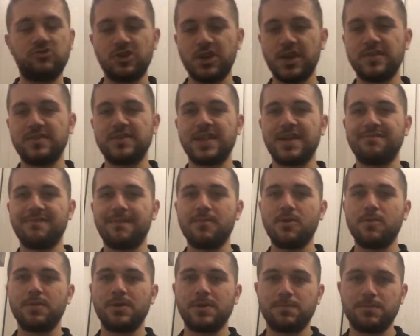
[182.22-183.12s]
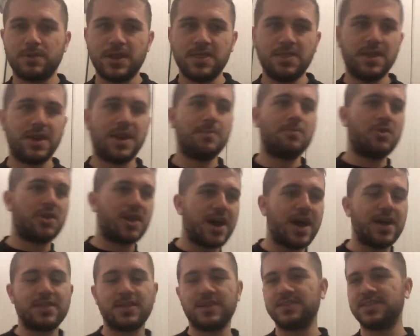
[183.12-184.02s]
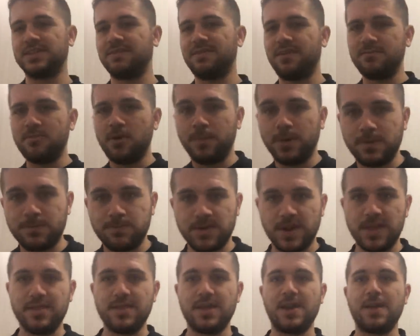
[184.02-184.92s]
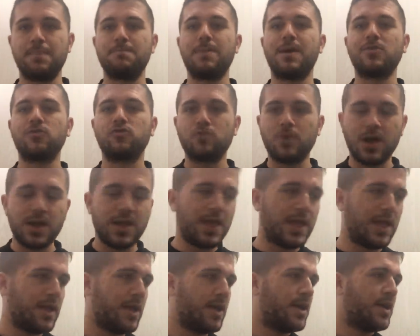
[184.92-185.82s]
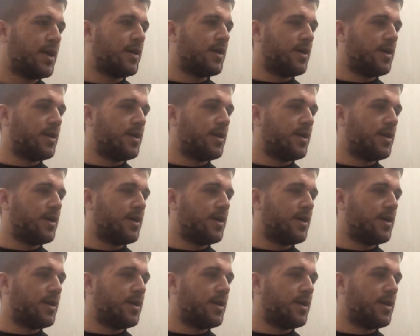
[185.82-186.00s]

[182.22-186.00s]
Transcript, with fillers: cioè, stavamo per prendere Morata, stavamo per prendere Bazzuai.